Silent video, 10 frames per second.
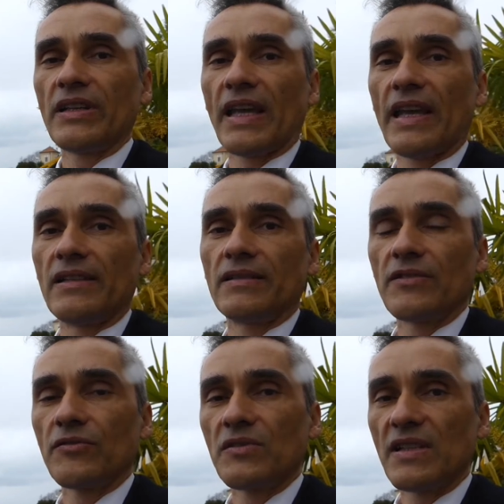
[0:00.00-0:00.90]
Regeln.
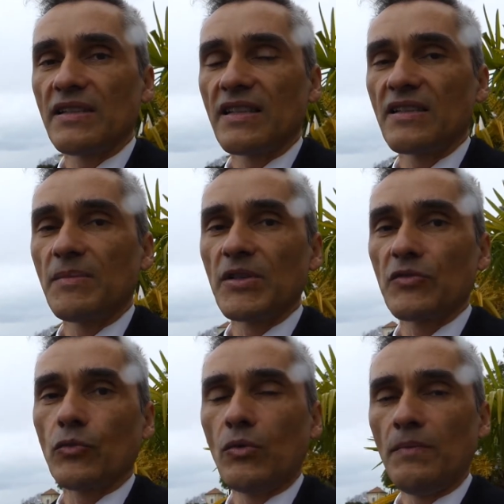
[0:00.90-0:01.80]
Also grundsätzlich ist es mal
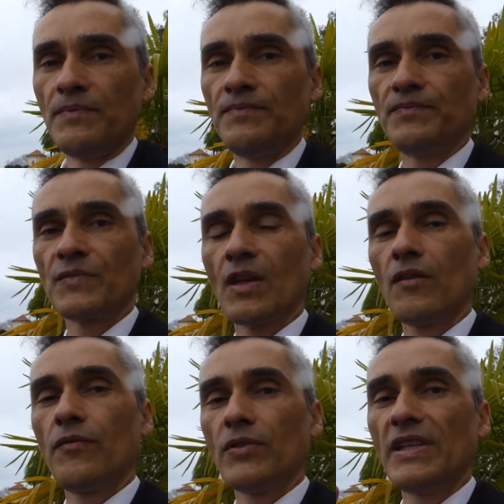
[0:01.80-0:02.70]
so,
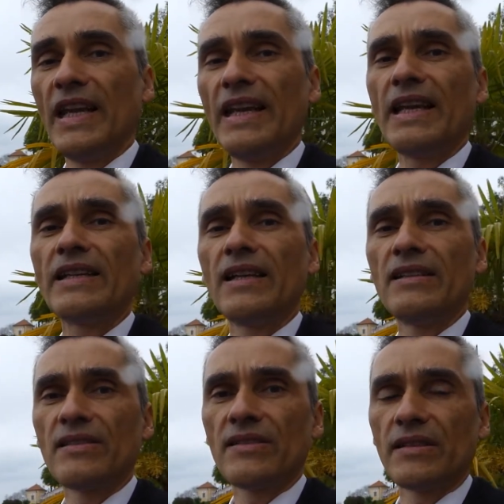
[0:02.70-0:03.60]
von jeglicher
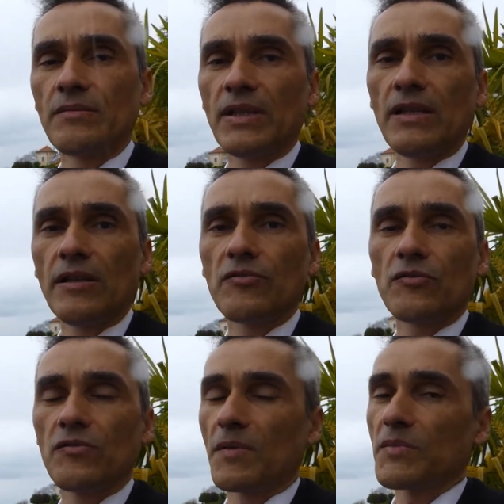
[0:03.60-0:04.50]
Liste, ja,
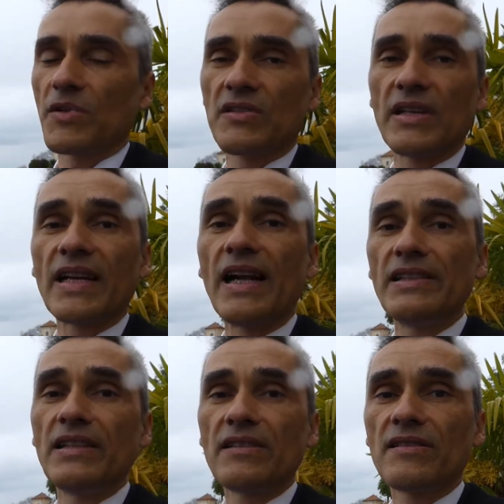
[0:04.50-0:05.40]
also zum Beispiel hast du eine
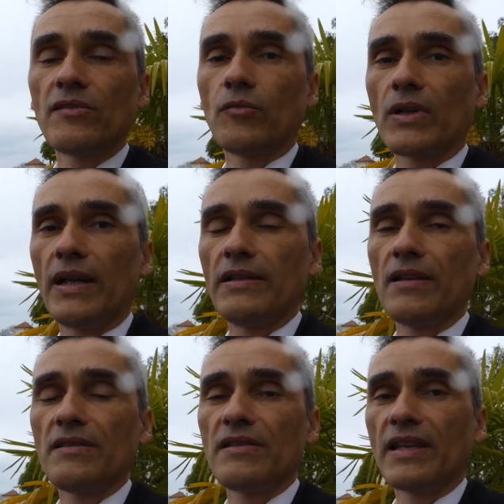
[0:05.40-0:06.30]
kalte Liste oder halt
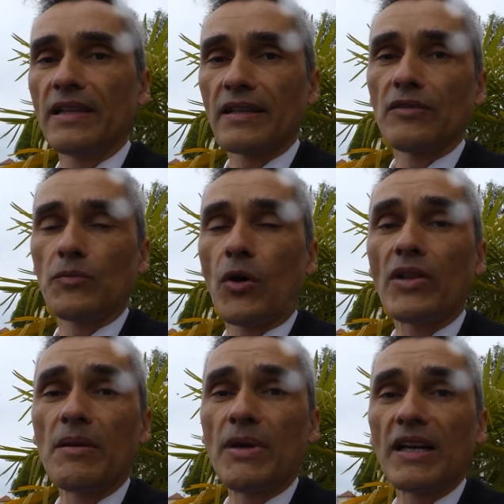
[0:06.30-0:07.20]
eine Liste generiert über
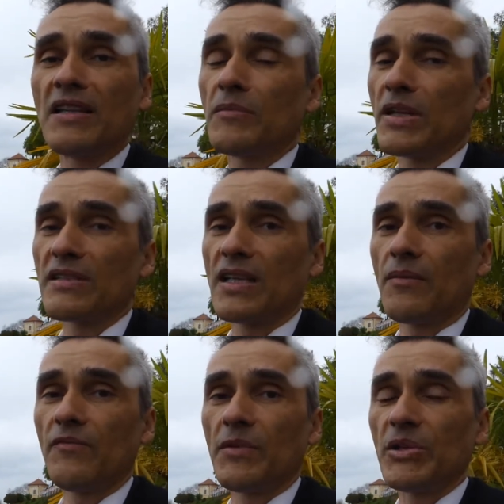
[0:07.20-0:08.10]

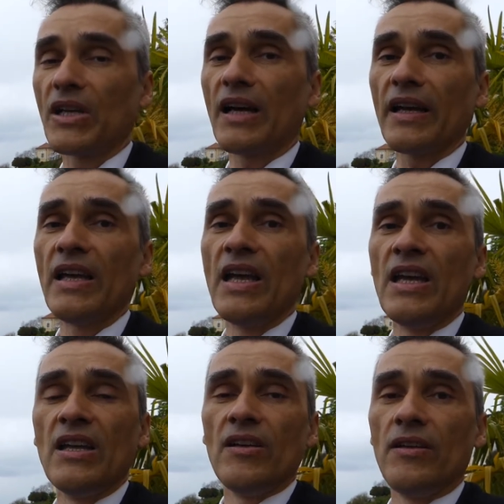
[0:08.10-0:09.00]
Online-Marketing-Maßnahmen, Webinare,
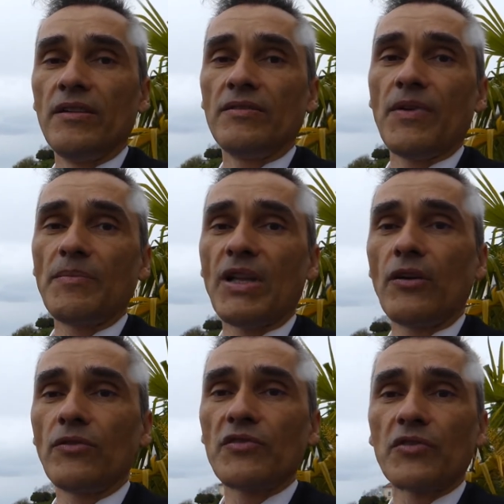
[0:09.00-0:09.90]
äh,
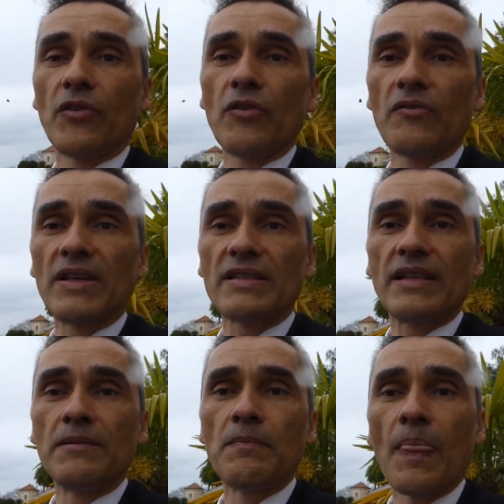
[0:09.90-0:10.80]
Web-Downloads oder irgendwas,
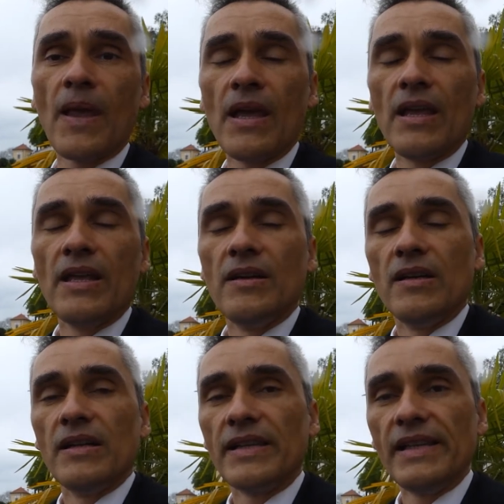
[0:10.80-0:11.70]
ja,
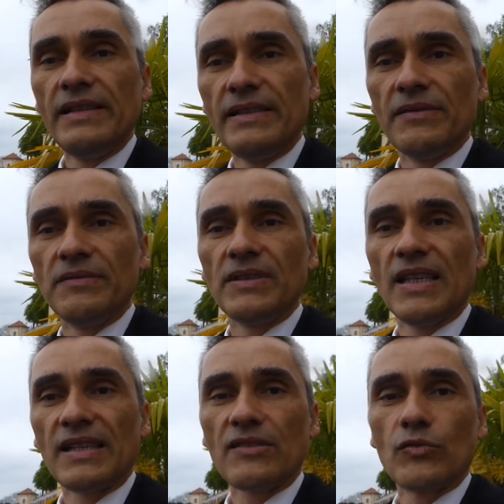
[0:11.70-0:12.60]
gilt,
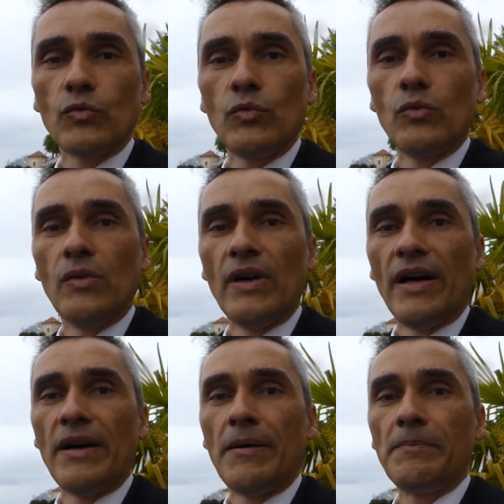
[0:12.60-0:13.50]
dass du
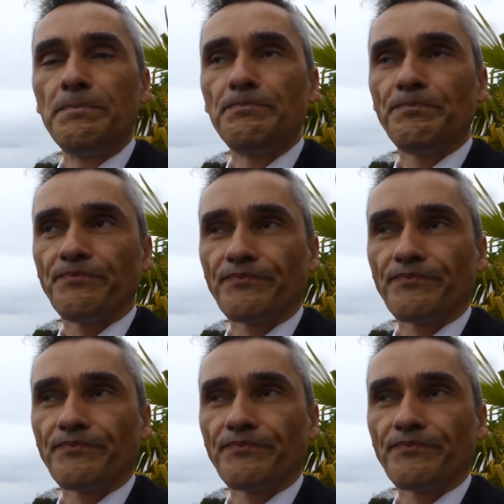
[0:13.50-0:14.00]
ähm,